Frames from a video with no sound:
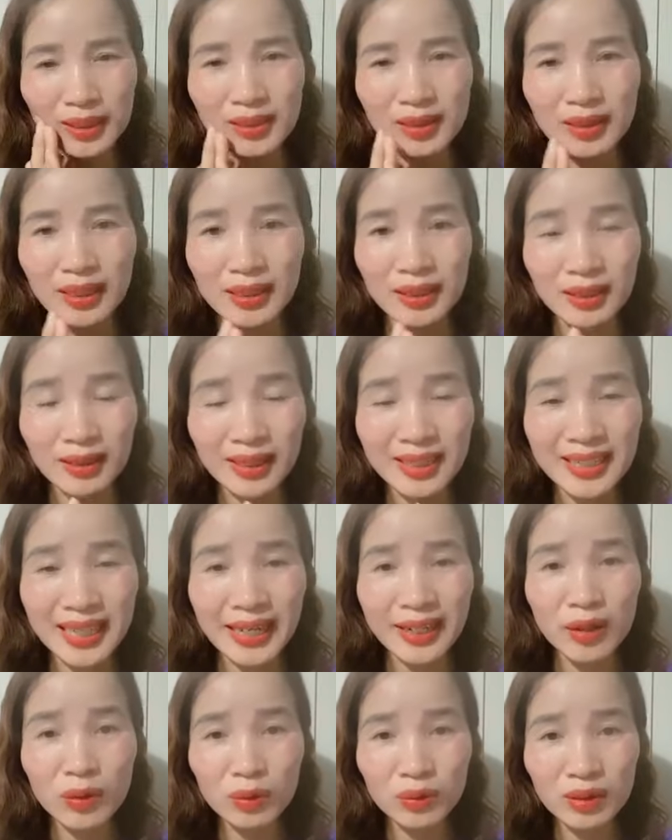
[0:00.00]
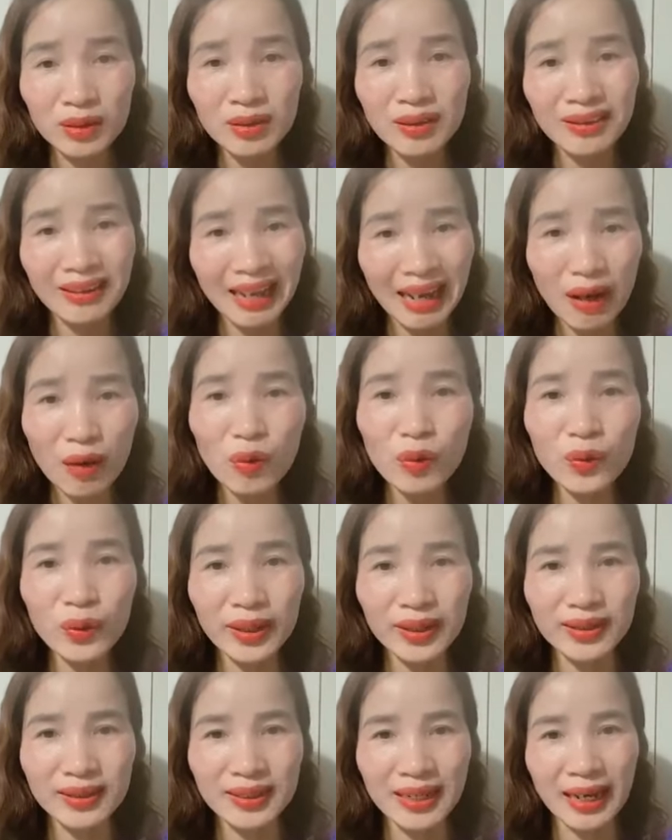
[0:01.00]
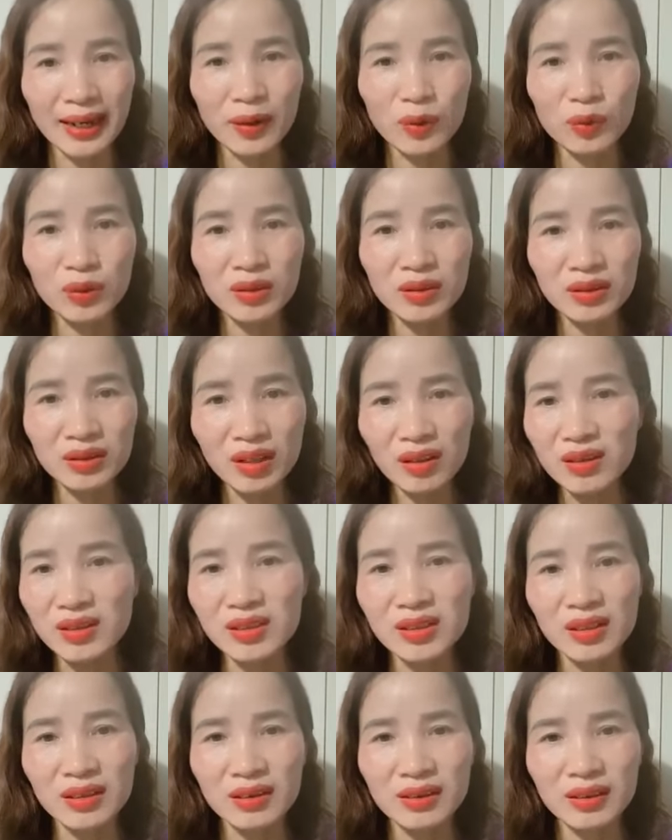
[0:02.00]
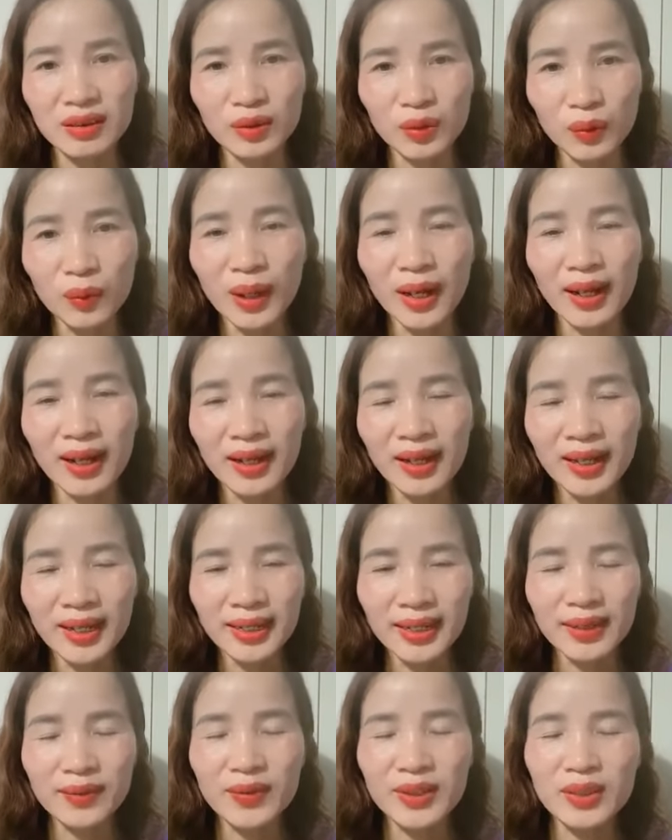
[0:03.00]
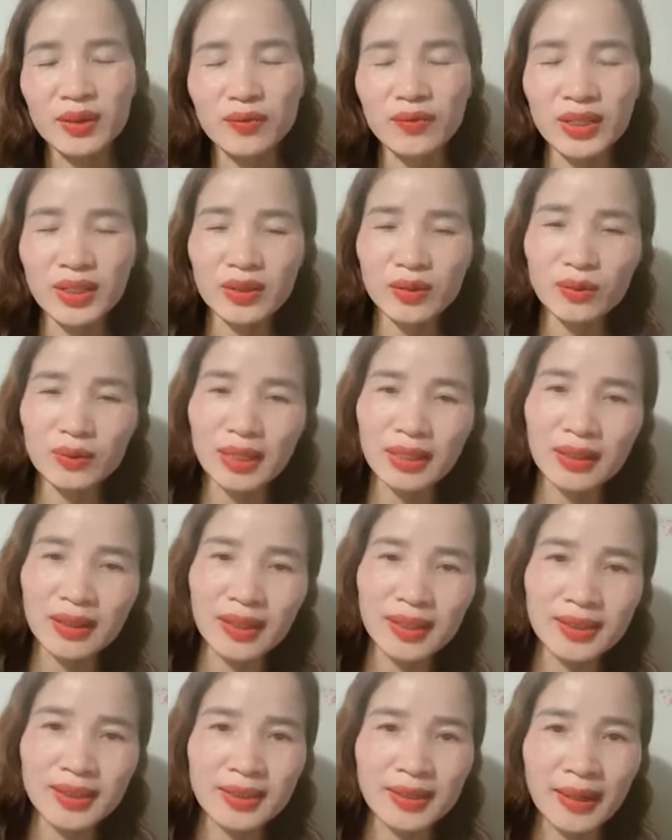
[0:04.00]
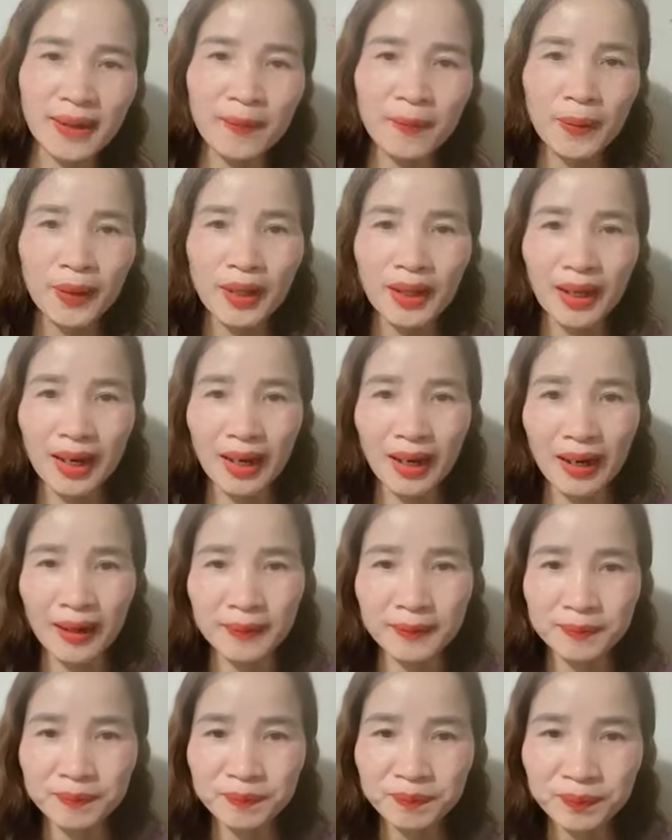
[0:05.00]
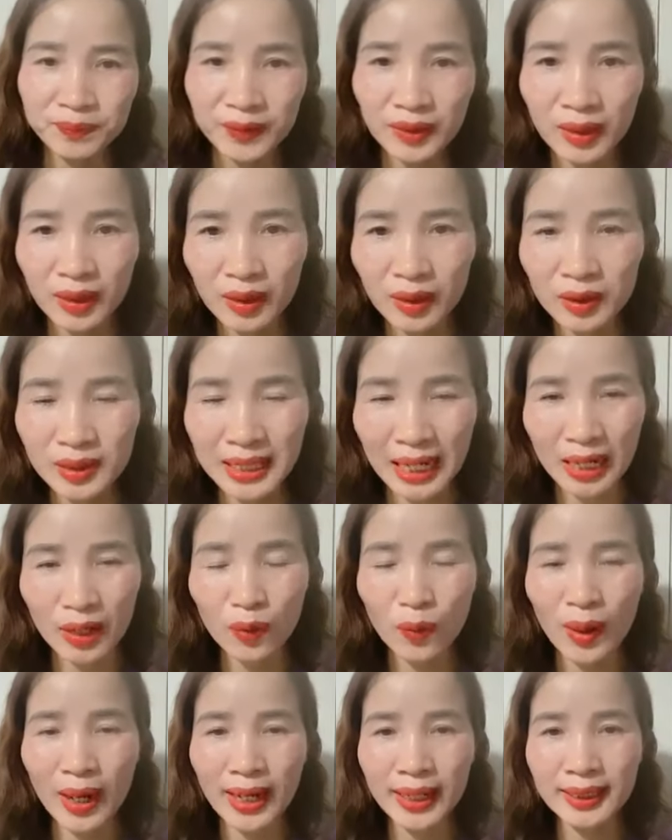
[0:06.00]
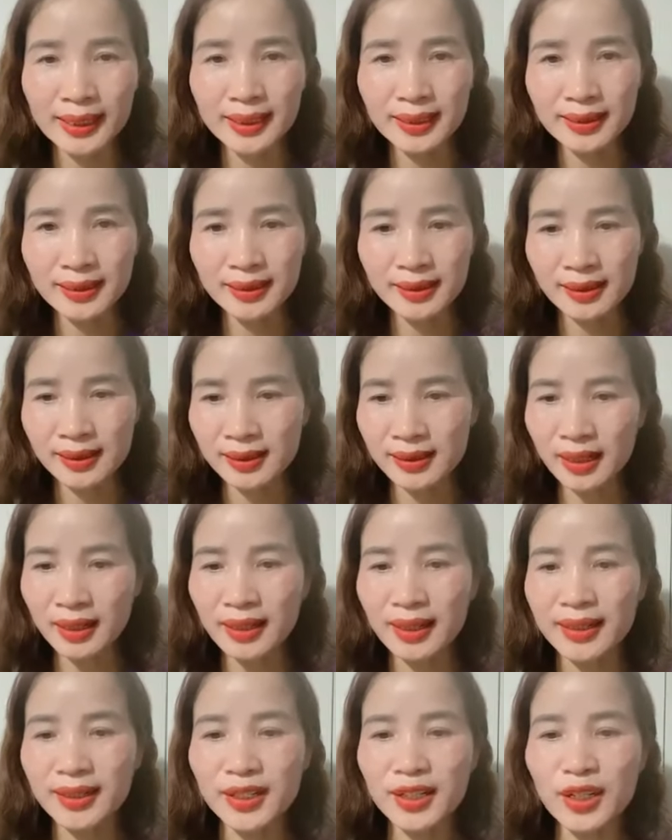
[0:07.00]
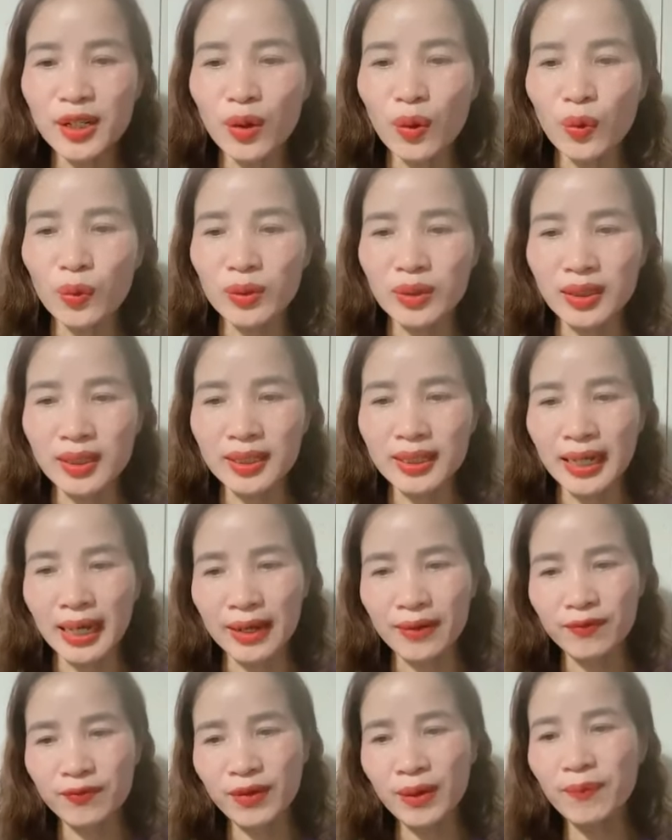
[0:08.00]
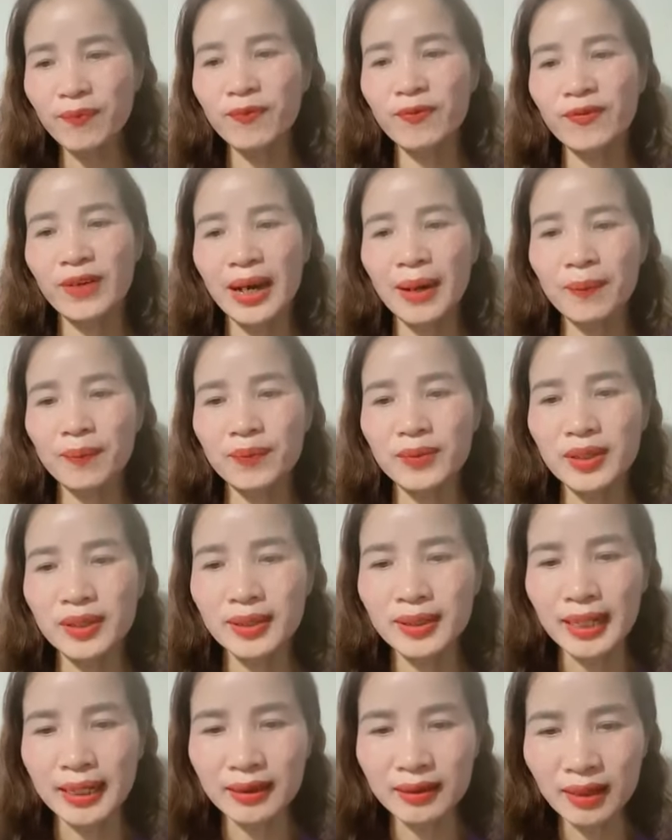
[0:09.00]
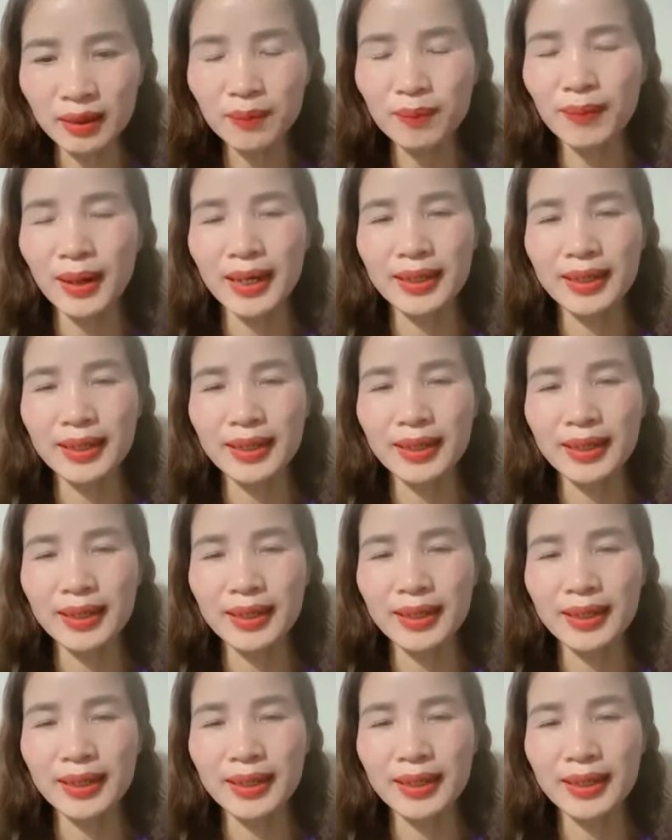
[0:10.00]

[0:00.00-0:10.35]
ông đã trở thành những cái nhà đầu tư lão luyện, nhà đầu tư thực sự, đúng không ạ? Đấy, vậy vậy thì chúng ta thấy là gì nhỉ? À, trải qua rất là nhiều những cái vấp váp, những cái